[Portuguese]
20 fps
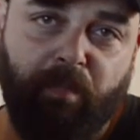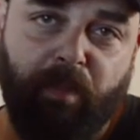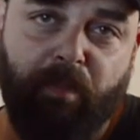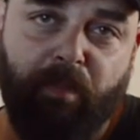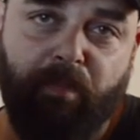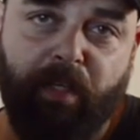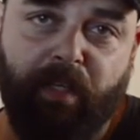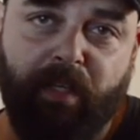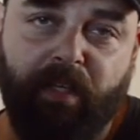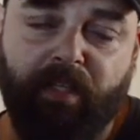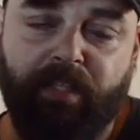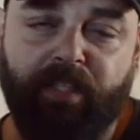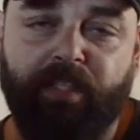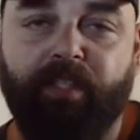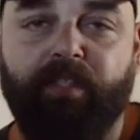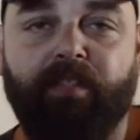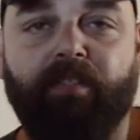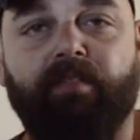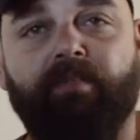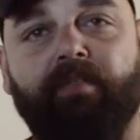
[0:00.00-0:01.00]
Primeira
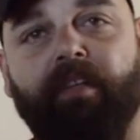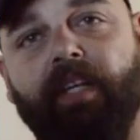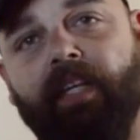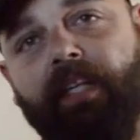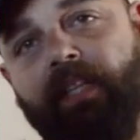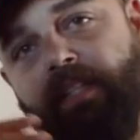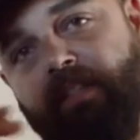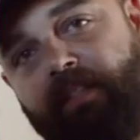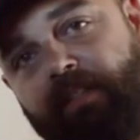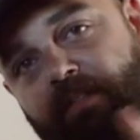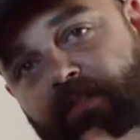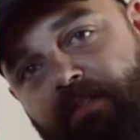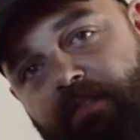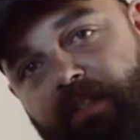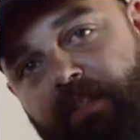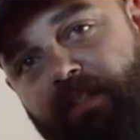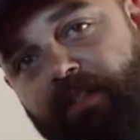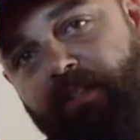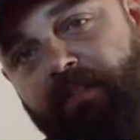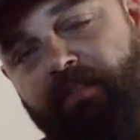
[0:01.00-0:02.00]
de 90,
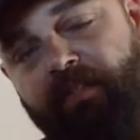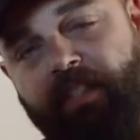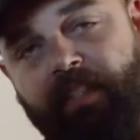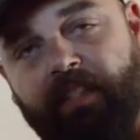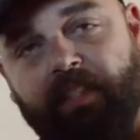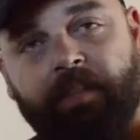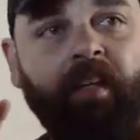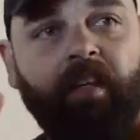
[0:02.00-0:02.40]
segunda de 90.